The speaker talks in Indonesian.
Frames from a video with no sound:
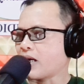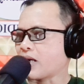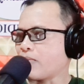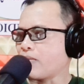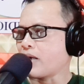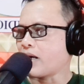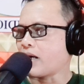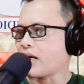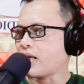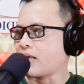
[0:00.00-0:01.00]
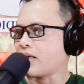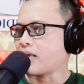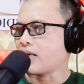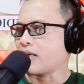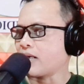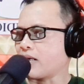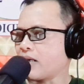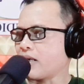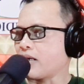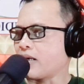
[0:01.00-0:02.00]
Kemudian
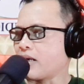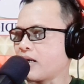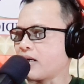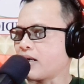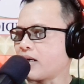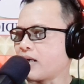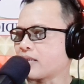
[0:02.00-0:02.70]
uh,